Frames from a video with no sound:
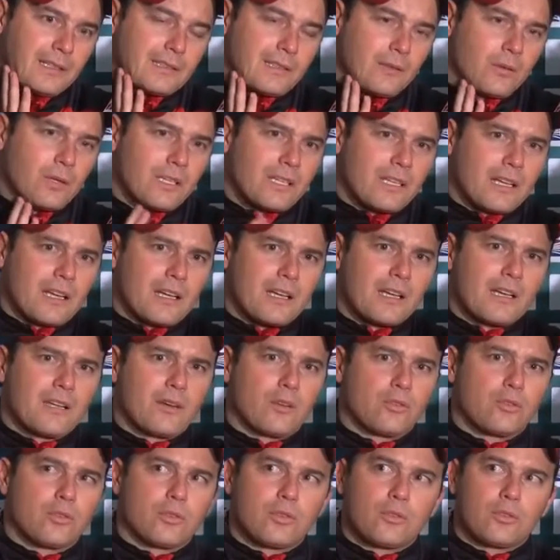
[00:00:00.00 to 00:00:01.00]
este no es el Caracas
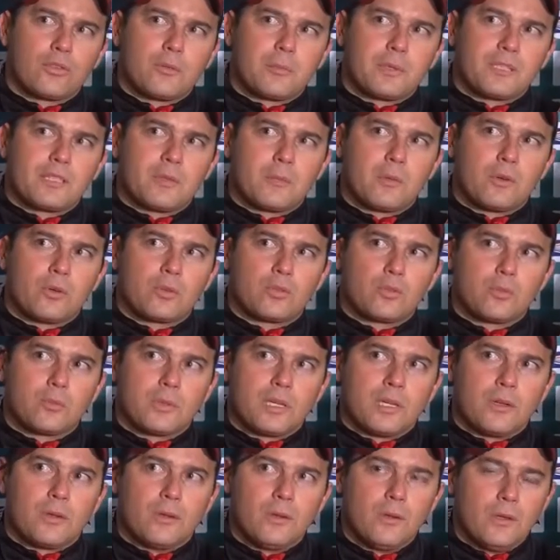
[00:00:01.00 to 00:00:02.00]
que nosotros siempre estamos
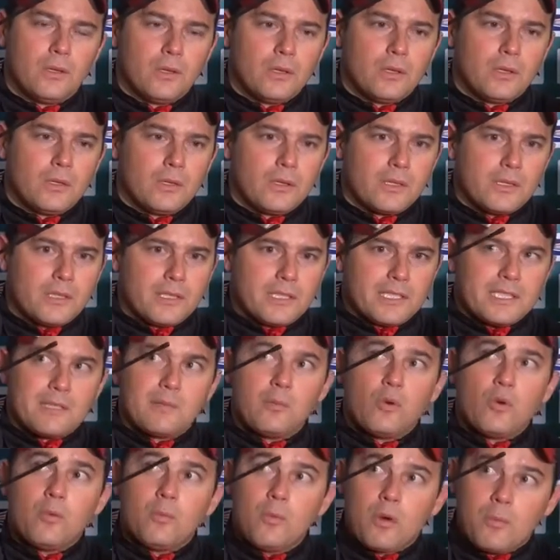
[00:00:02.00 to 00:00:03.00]
acostumbrados.
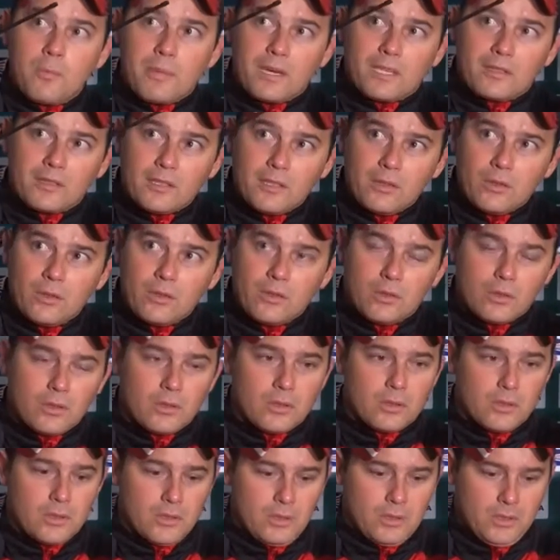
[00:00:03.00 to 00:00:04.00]
Hicimos un buen partido
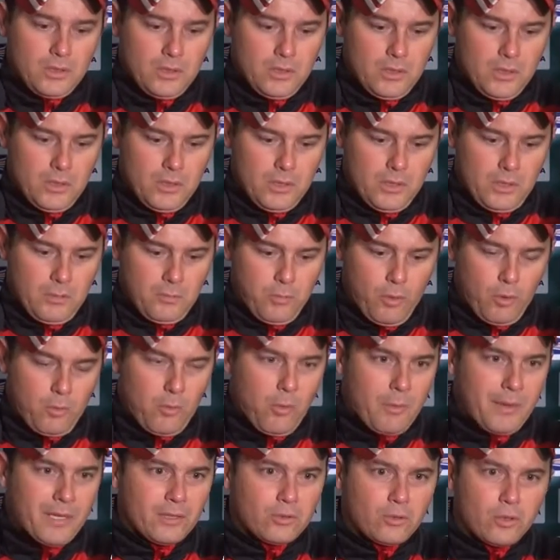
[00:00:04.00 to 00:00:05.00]
eh, por
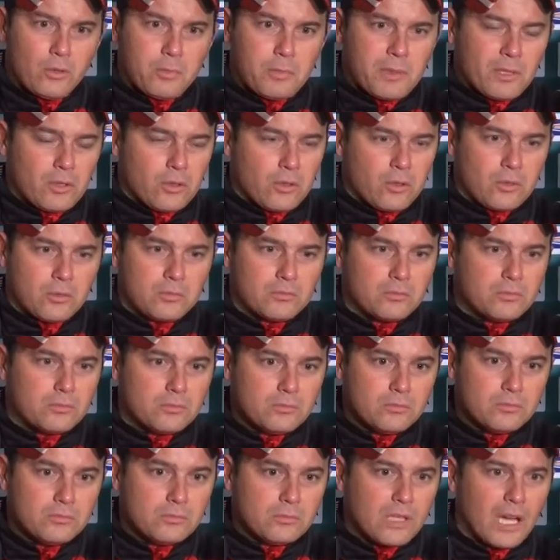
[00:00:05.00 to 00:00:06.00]
momentos, pero
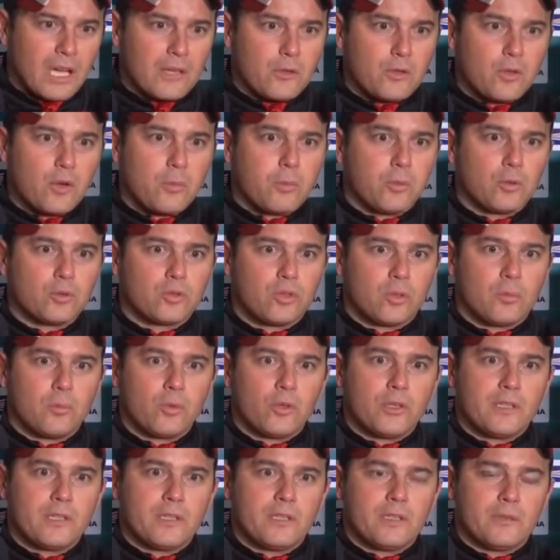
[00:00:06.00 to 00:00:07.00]
hay unos puntos
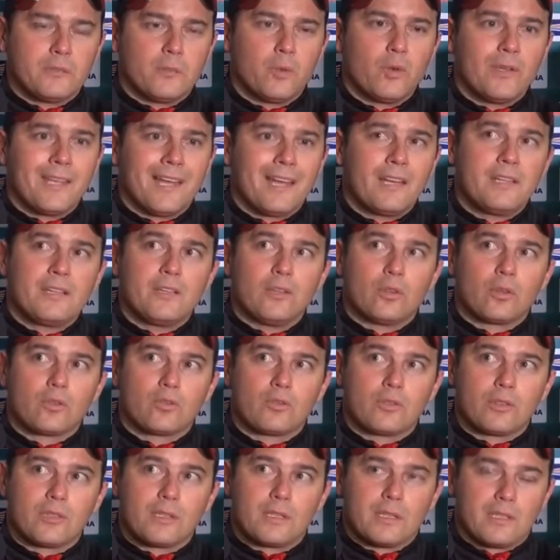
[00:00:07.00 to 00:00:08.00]
muy, muy
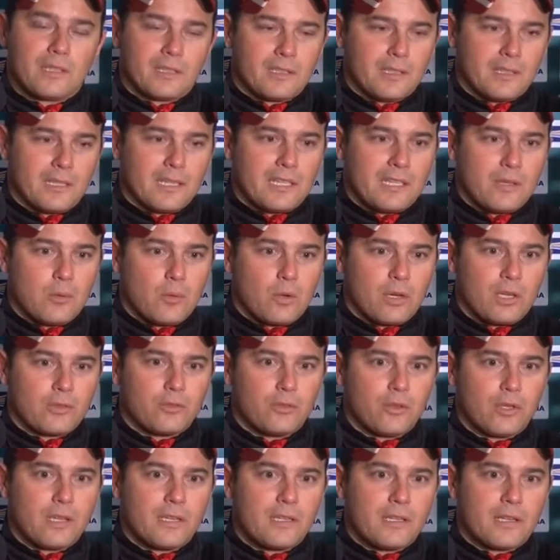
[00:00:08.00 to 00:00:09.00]
álgidos en,
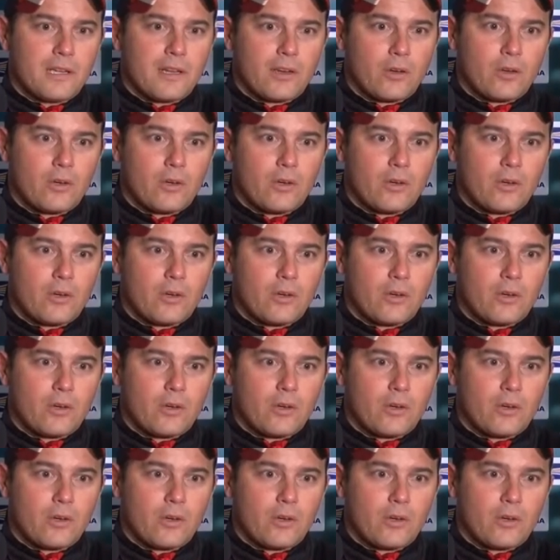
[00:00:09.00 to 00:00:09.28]
equivocaciones y en